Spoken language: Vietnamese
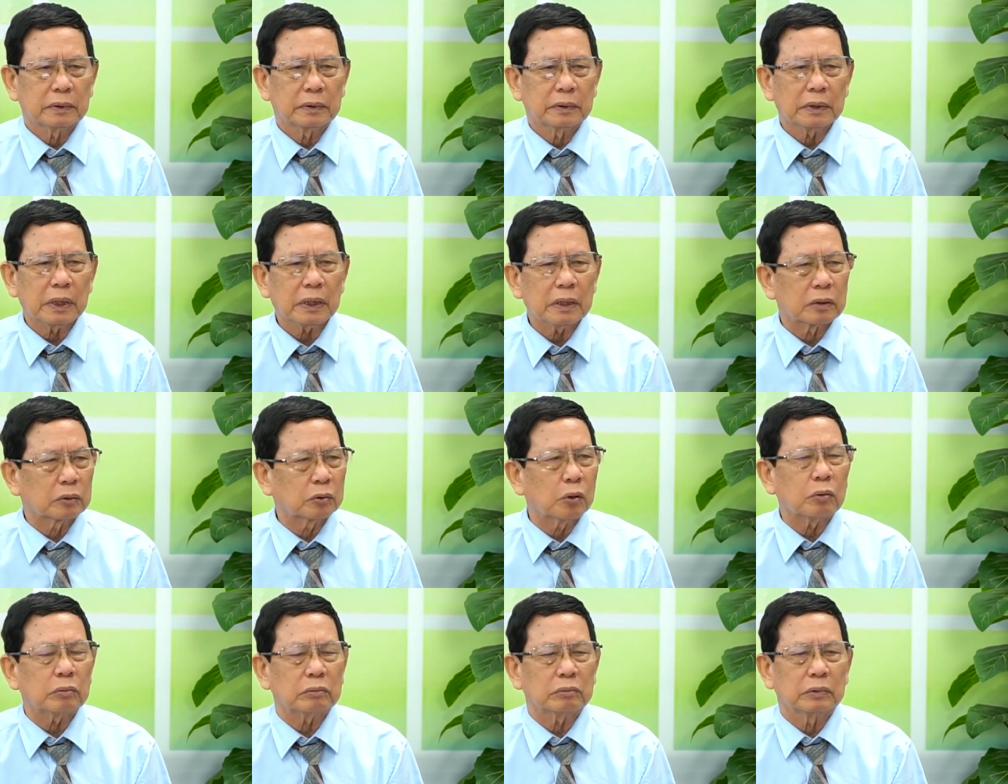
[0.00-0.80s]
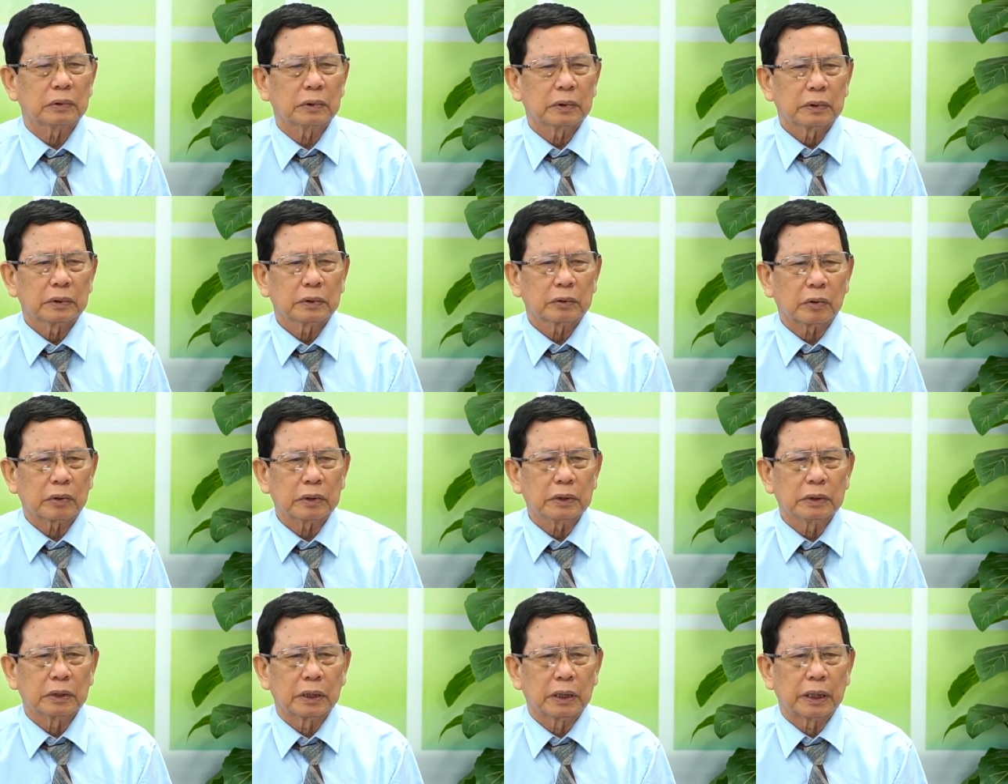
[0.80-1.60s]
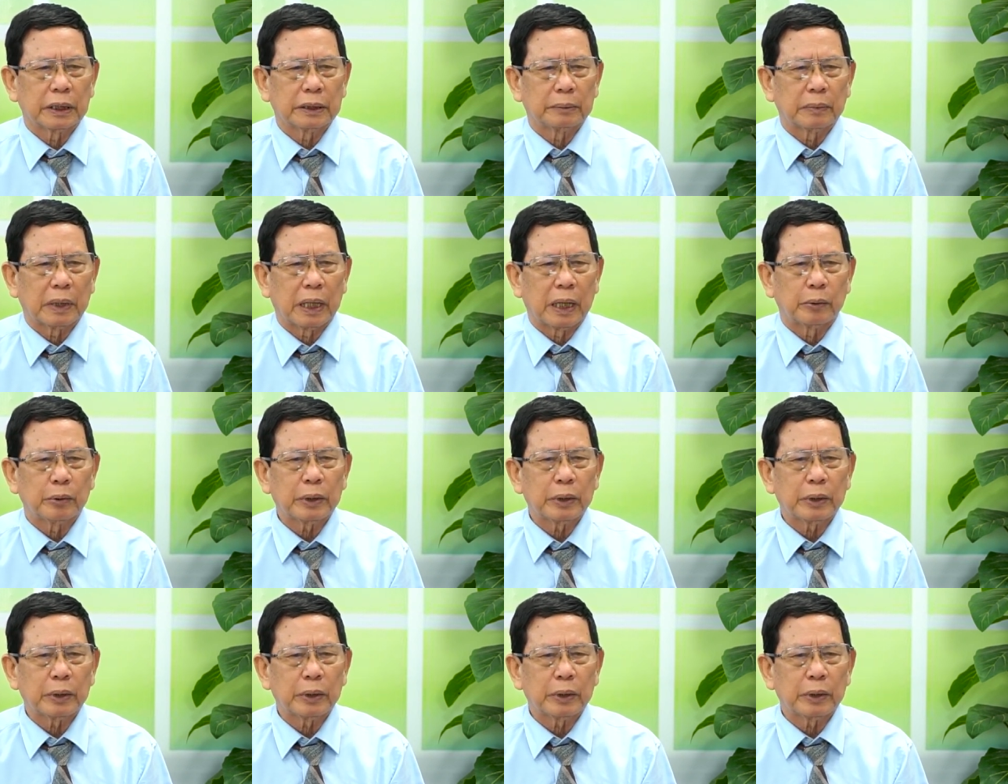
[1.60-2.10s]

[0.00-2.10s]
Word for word: rất là tốt cho người mà